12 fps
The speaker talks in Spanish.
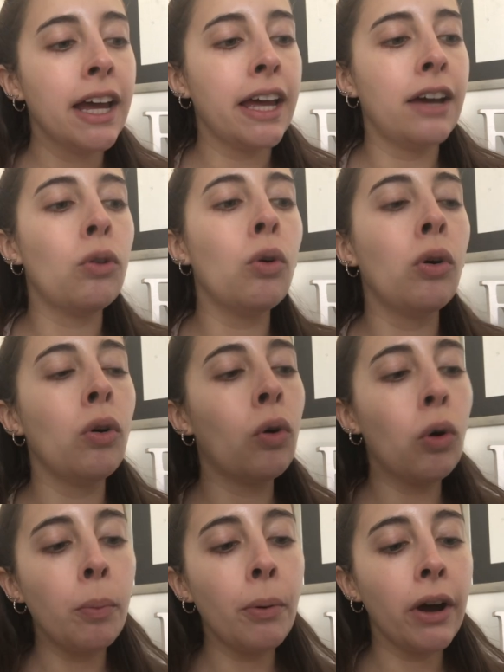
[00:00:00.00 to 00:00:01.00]
Eh,
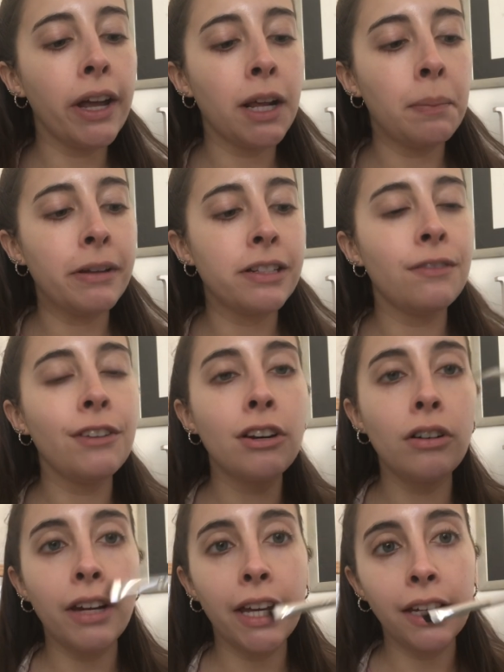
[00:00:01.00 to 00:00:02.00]
ocupo en
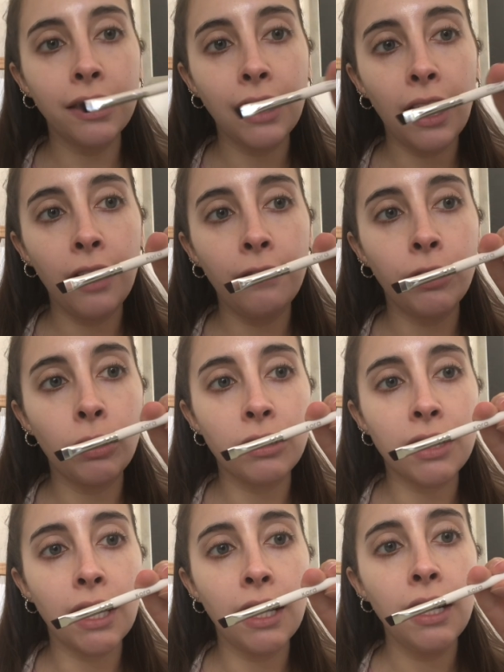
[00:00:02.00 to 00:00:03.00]
específico esta
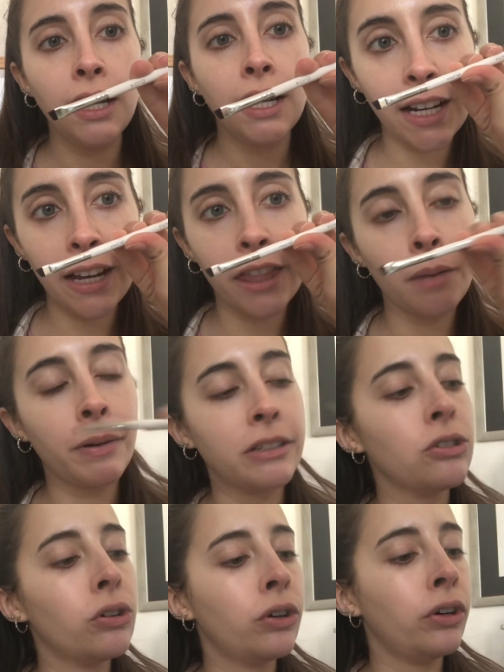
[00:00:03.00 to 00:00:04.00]
brocha, que es de
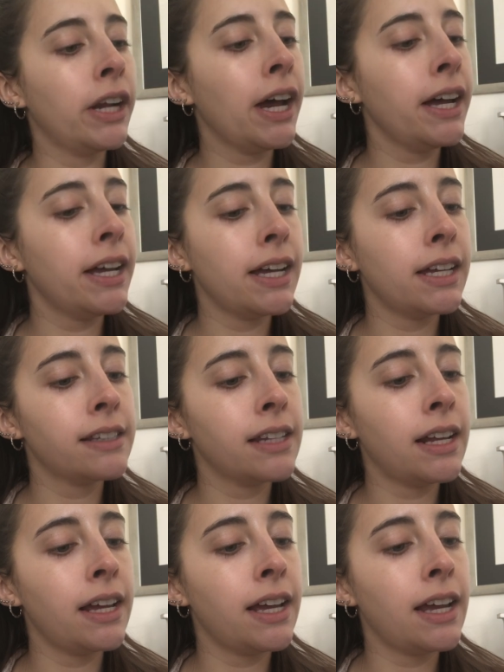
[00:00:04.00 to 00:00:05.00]
espacio Cora, es
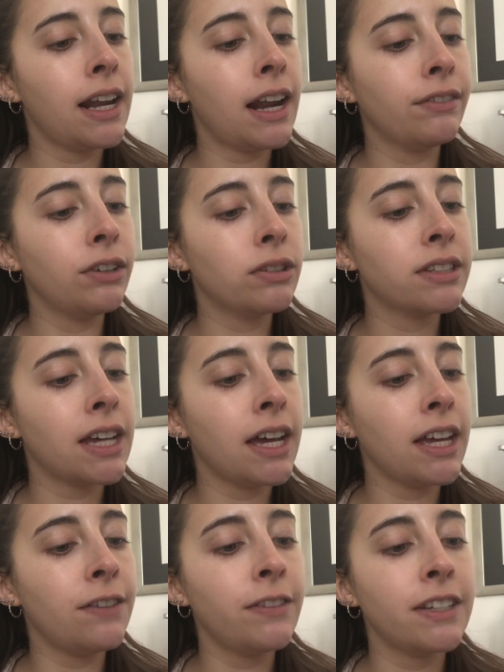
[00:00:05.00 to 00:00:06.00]
eh, la
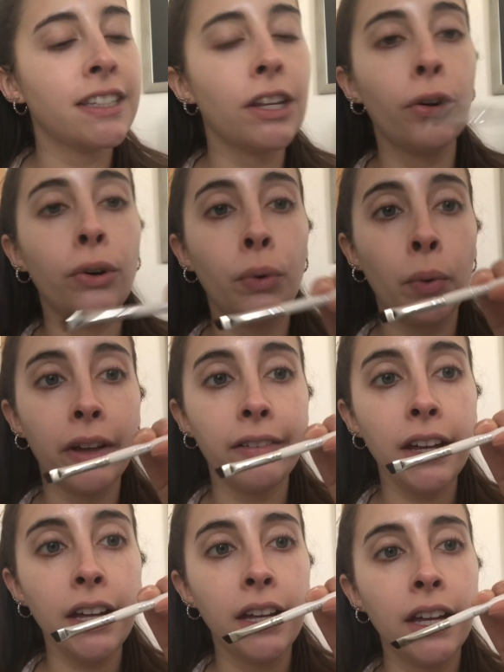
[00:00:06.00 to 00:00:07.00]
brocha
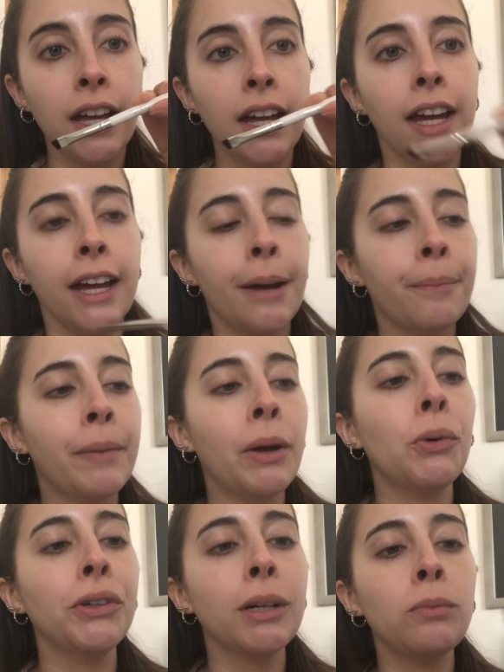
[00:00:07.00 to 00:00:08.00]
F09. Eh, me
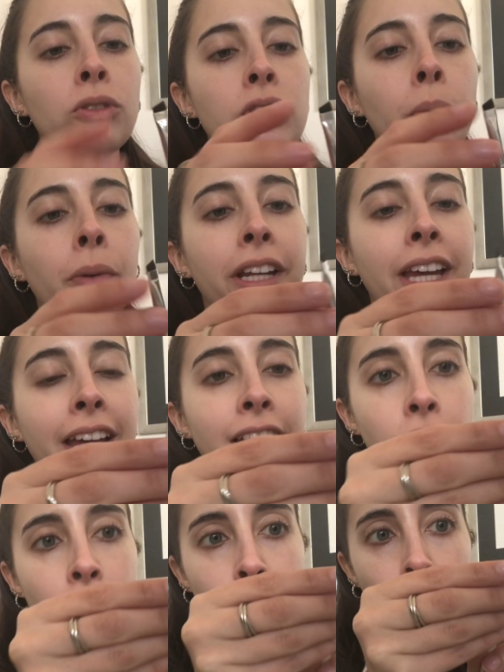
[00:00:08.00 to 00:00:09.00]
gusta mucho porque
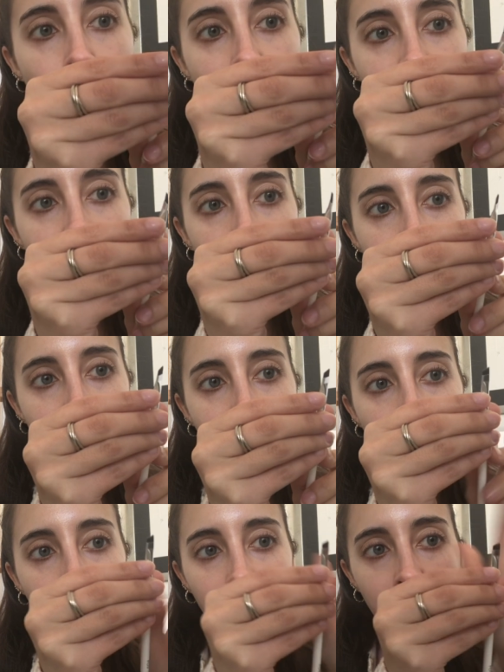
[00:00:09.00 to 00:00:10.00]
es súper
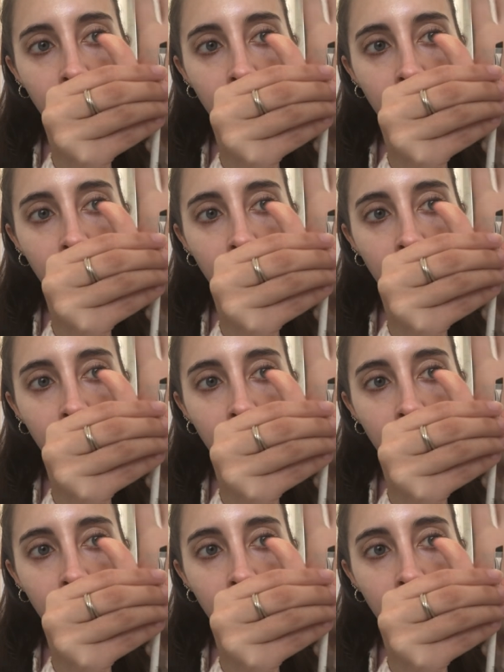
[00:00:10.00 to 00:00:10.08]
delgadita.